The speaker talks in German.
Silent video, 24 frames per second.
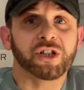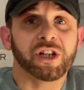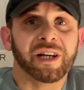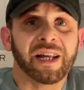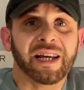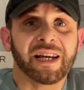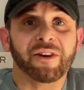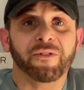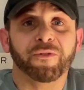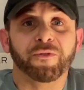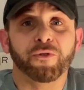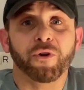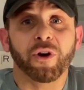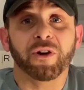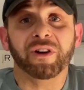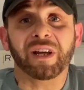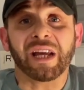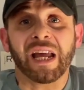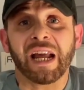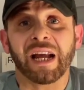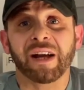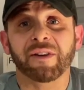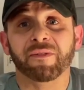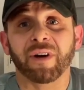Dinge führen
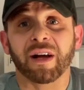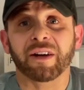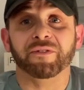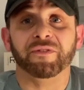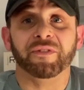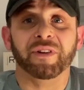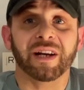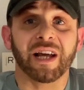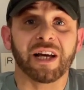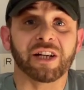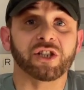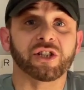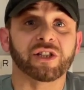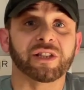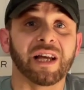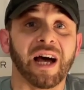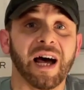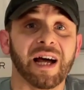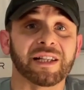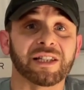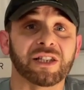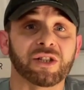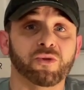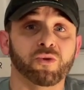irgendwann vielleicht
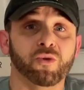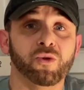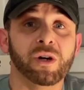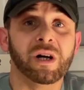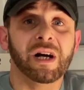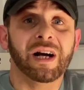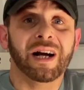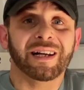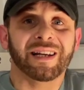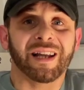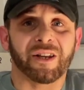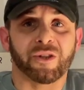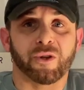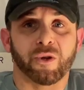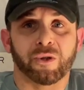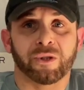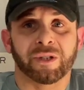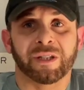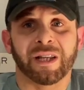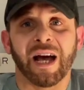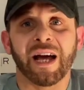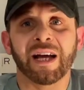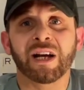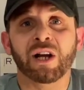dazu, dass aus
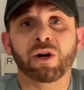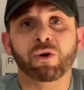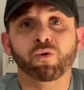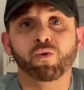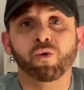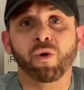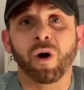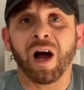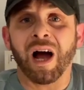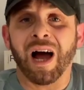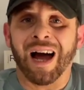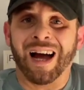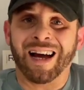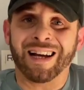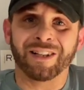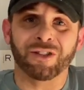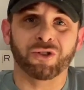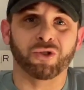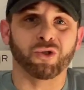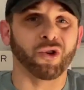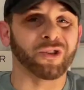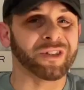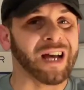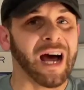deiner Uhr
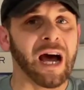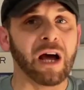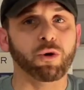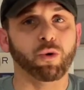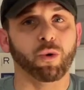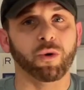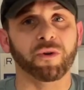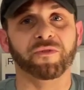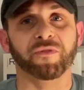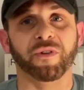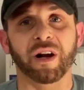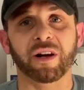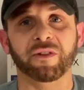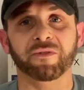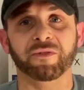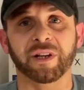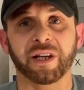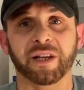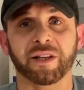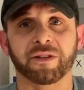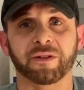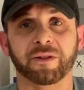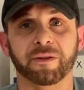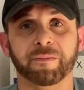ein Totalunfall
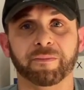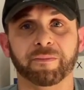wird.